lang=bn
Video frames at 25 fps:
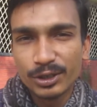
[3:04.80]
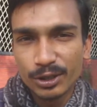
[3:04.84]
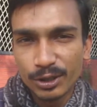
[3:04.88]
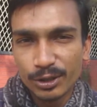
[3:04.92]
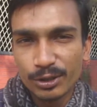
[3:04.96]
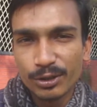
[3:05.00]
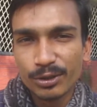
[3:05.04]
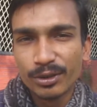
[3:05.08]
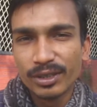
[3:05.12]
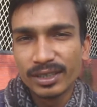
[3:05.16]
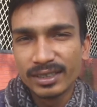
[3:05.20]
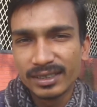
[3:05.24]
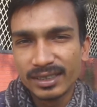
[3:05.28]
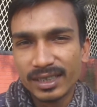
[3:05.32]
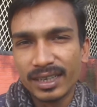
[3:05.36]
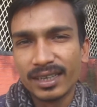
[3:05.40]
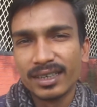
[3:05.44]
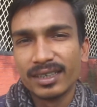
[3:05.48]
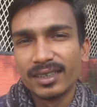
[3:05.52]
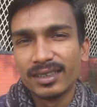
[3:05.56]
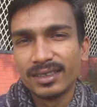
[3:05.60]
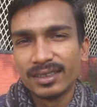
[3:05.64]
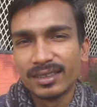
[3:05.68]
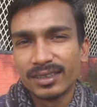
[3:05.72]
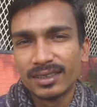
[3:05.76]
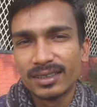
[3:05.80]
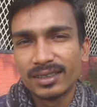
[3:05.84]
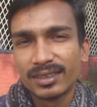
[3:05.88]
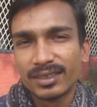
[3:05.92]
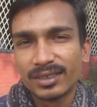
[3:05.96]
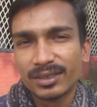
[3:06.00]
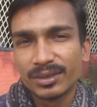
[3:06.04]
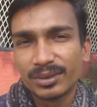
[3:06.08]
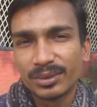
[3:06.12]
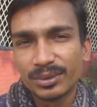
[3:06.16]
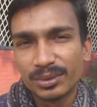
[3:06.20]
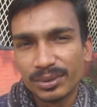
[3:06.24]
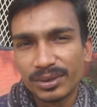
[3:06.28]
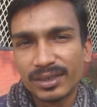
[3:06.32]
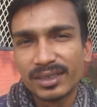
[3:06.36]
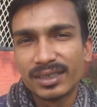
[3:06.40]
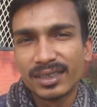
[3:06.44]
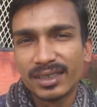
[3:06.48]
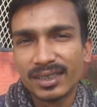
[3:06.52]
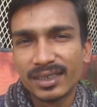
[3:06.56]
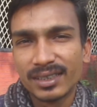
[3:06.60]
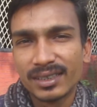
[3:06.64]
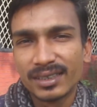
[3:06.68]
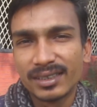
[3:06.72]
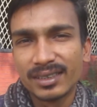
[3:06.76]
সকলেই জানেন
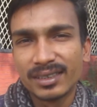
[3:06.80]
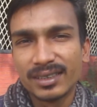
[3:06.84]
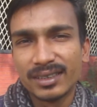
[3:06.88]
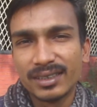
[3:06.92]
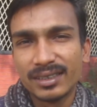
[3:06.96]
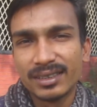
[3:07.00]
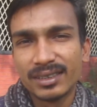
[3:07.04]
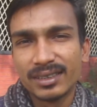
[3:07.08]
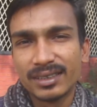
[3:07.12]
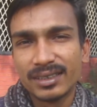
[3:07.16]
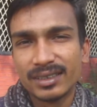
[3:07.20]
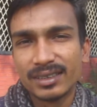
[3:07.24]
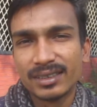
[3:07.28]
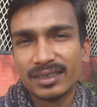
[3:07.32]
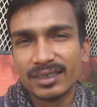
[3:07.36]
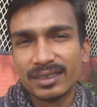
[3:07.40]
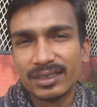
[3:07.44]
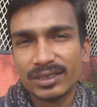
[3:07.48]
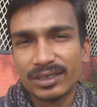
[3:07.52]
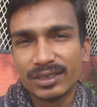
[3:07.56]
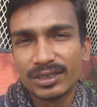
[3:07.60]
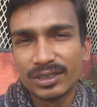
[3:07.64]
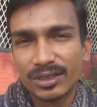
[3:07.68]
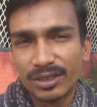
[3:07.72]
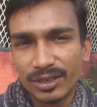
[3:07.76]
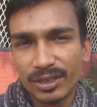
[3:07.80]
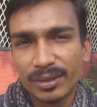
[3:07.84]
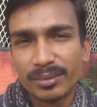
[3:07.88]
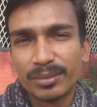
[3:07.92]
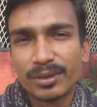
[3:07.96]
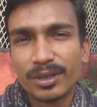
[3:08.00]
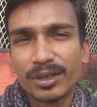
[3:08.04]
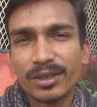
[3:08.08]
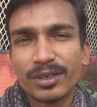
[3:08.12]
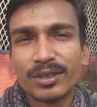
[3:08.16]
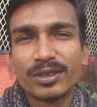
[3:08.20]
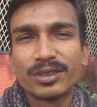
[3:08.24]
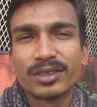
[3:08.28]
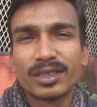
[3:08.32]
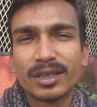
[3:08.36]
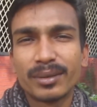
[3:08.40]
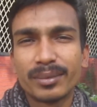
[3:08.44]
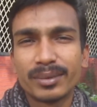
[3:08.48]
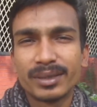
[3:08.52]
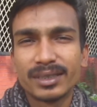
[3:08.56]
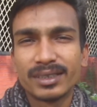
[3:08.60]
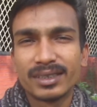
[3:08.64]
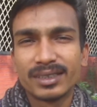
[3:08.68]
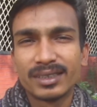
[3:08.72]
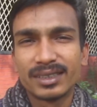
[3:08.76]
কুষ্টিয়ার একটি স্বনামধন্য
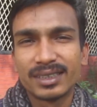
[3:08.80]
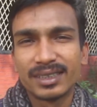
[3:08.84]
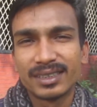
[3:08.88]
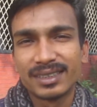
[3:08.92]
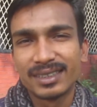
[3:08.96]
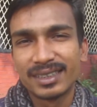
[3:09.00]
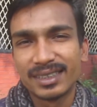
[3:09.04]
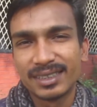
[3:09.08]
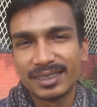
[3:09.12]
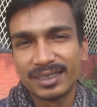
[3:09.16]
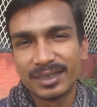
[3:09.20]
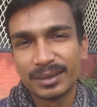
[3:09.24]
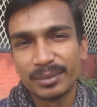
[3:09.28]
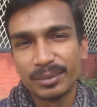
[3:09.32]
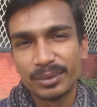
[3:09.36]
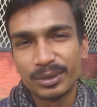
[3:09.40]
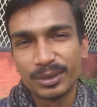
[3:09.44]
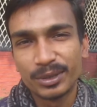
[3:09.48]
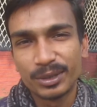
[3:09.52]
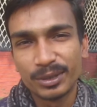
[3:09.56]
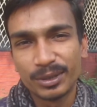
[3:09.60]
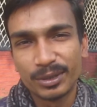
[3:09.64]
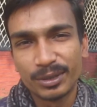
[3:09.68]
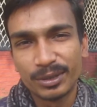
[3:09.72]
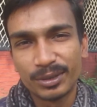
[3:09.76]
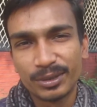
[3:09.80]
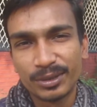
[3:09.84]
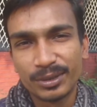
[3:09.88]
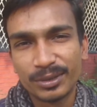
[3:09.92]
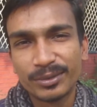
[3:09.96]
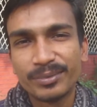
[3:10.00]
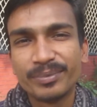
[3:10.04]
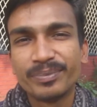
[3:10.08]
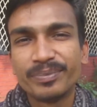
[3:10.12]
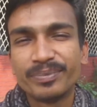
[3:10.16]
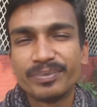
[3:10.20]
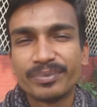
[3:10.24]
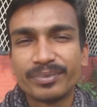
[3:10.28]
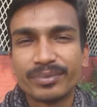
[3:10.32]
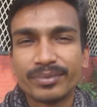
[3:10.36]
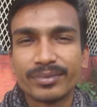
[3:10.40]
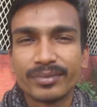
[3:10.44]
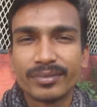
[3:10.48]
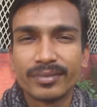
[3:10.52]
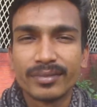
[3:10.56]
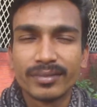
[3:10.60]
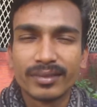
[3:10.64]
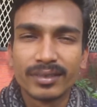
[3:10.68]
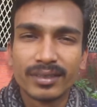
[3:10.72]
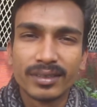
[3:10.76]
সামাজিক স্বেচ্ছাসেবী সংগঠন
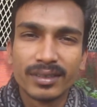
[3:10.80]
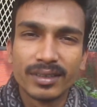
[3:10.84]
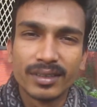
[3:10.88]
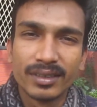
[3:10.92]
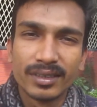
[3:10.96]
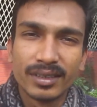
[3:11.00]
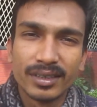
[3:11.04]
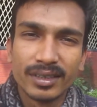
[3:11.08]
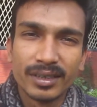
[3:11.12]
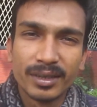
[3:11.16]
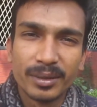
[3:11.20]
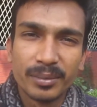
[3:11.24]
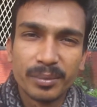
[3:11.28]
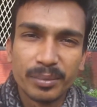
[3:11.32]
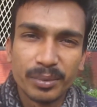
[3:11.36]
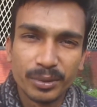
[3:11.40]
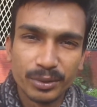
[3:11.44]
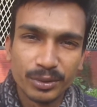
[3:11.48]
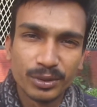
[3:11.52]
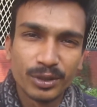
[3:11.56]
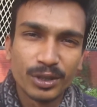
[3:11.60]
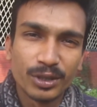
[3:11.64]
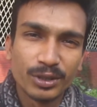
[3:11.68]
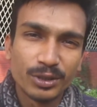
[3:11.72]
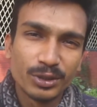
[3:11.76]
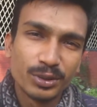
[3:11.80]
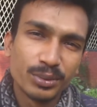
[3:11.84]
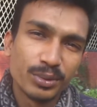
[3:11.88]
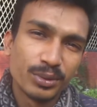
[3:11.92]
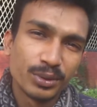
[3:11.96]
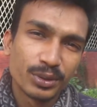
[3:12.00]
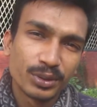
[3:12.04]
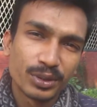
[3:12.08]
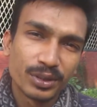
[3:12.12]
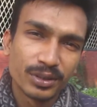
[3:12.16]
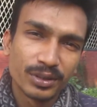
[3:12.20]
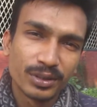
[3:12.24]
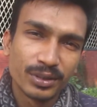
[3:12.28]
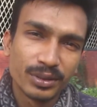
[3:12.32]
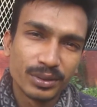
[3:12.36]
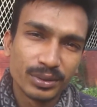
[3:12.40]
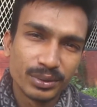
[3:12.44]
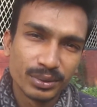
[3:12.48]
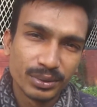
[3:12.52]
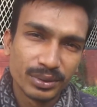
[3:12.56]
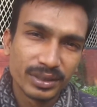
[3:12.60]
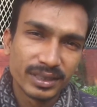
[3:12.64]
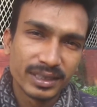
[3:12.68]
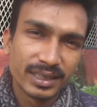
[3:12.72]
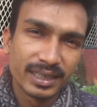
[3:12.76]
প্রত্যয় যুব সংঘ
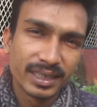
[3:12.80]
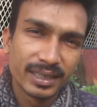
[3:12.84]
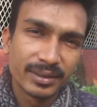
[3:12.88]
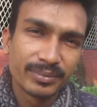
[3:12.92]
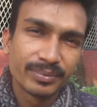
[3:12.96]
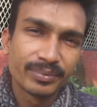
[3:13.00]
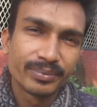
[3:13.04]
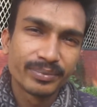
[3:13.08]
কুষ্টিয়া